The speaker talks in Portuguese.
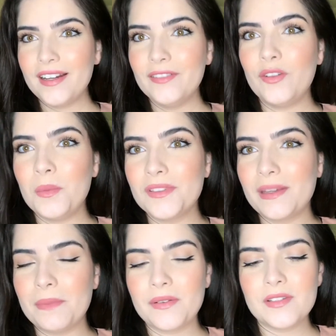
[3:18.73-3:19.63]
vou
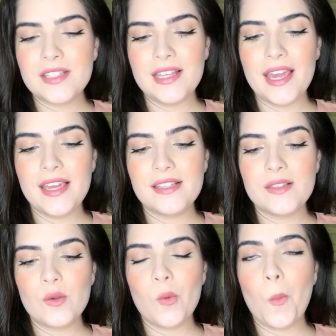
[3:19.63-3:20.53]
mostrar pra
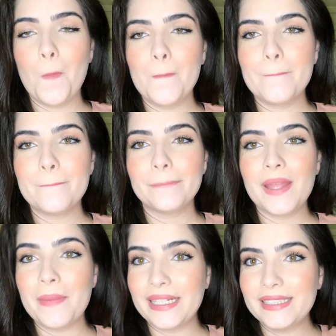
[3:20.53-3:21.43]
vocês um
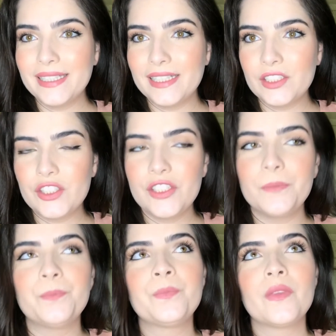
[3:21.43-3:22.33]
demaquilante.